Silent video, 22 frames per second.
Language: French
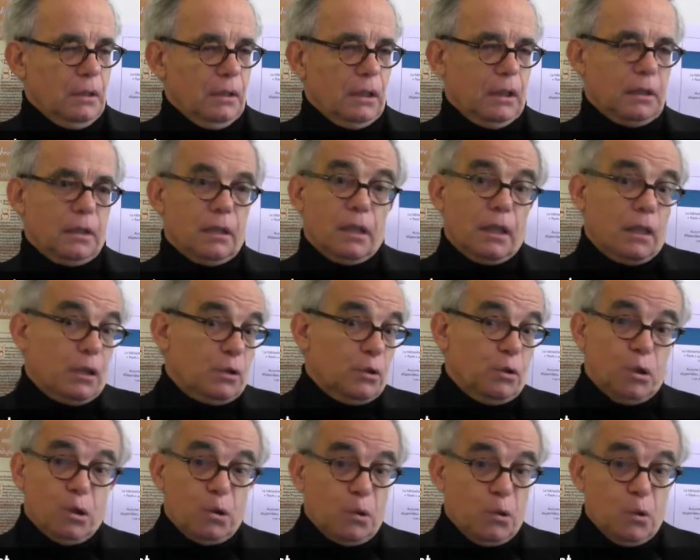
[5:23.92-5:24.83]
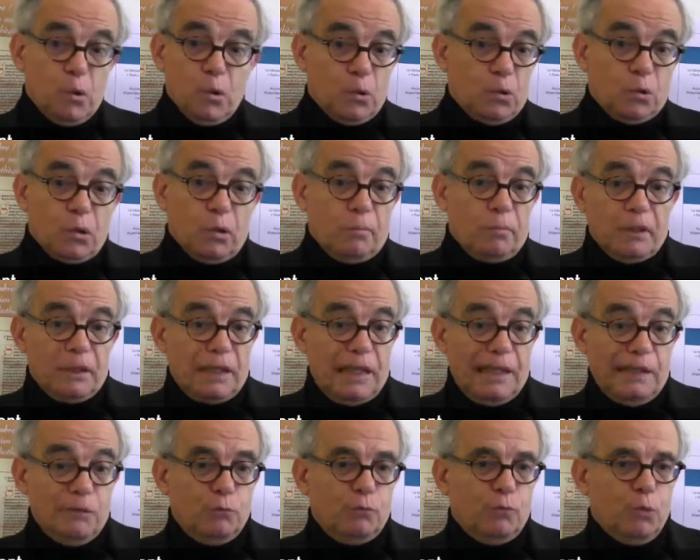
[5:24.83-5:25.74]
Et Heidegger dit d'ailleurs, c'est pas
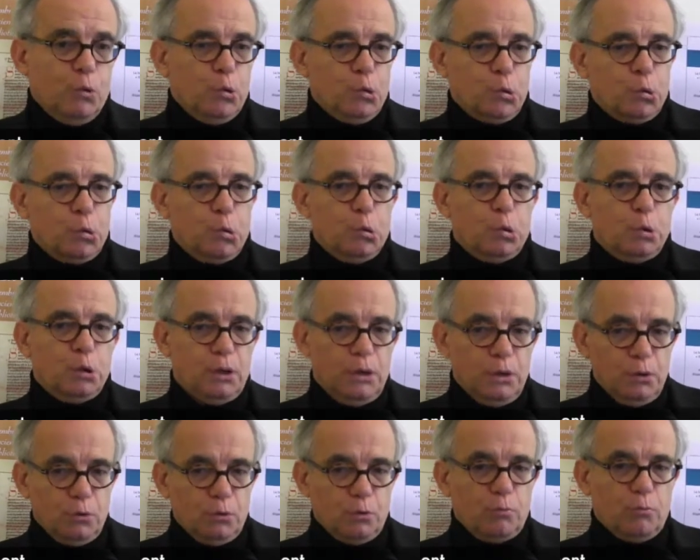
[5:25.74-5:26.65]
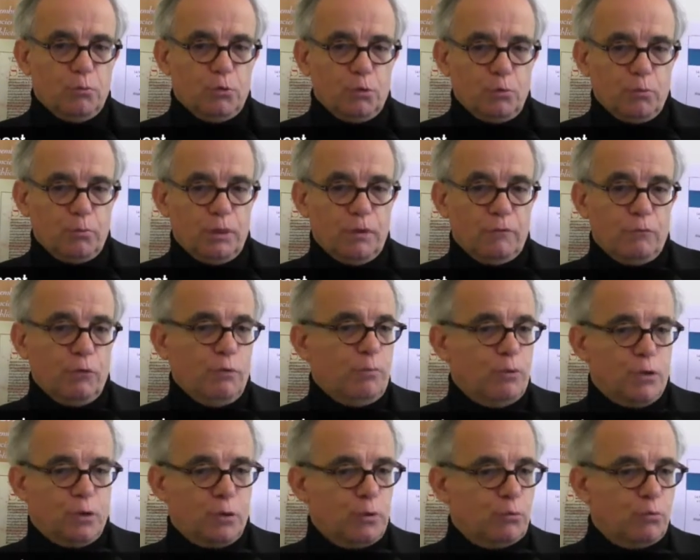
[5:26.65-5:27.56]
très nouveau ce que je dis de ce, point de vue,
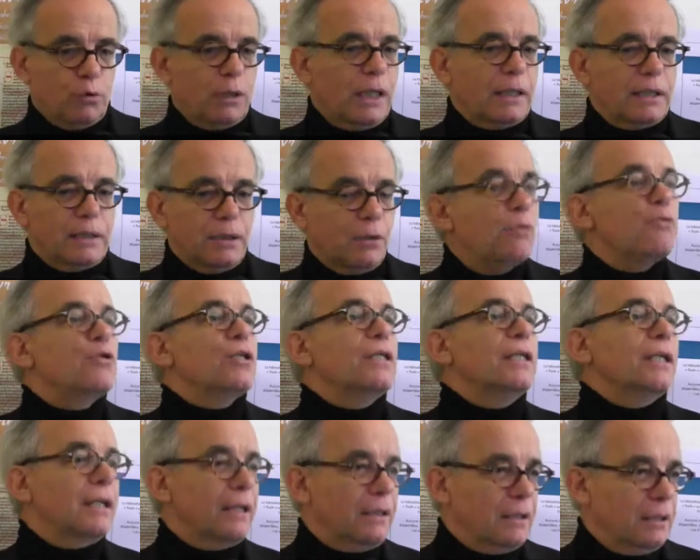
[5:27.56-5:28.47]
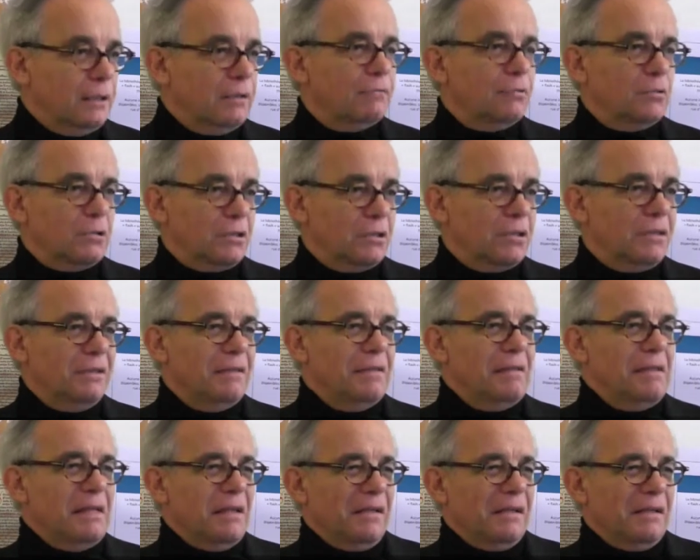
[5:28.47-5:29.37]
puisque toute la théologie négative aussi
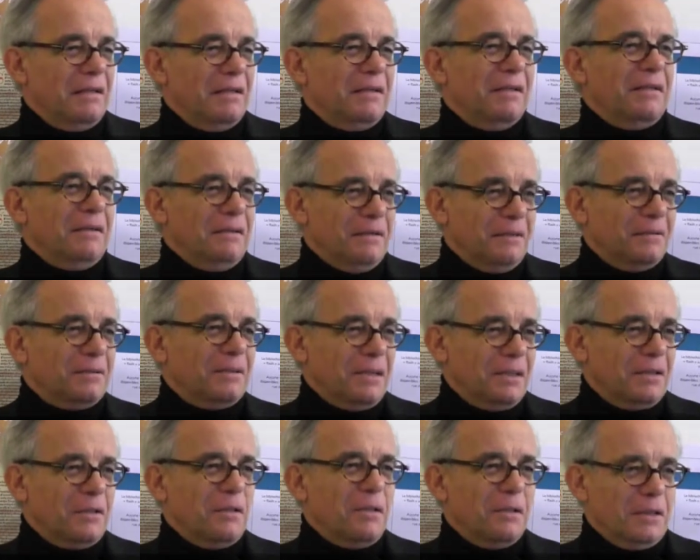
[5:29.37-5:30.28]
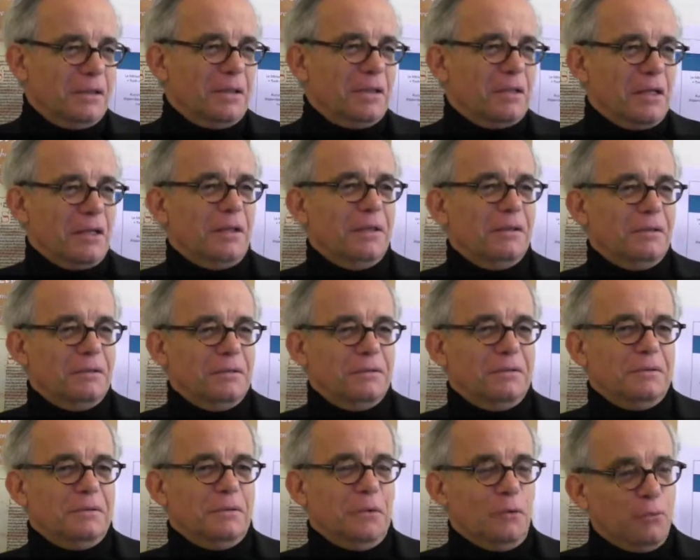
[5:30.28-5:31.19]
euh, antérieure est déjà un,
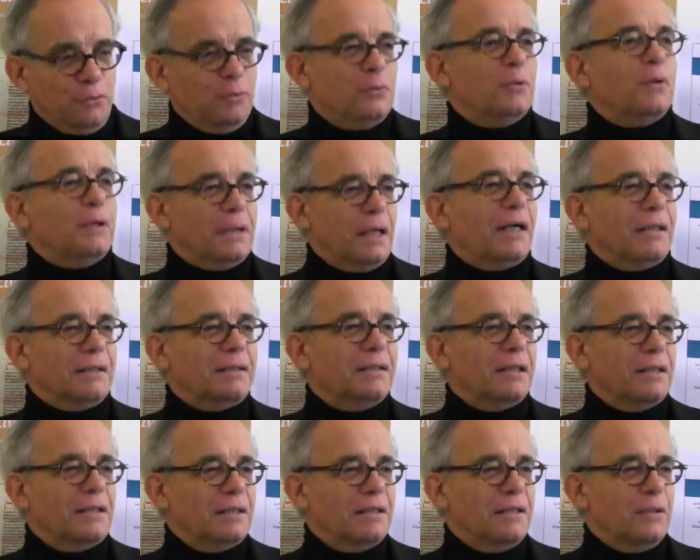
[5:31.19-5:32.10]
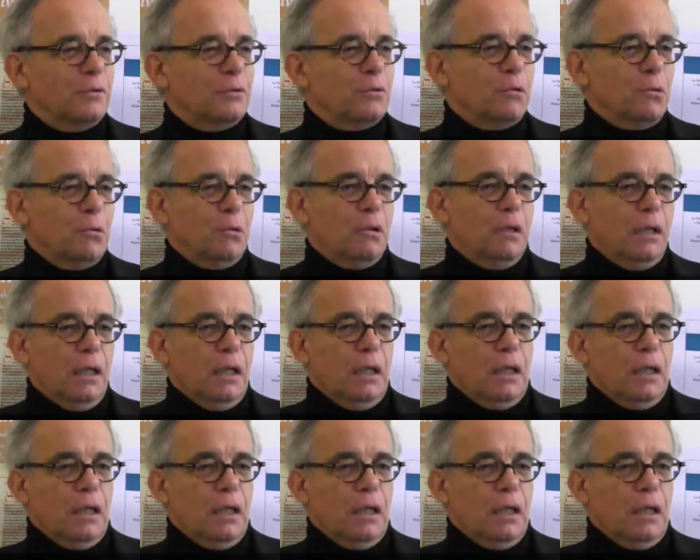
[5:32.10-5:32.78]
refus de caractériser le Dieu.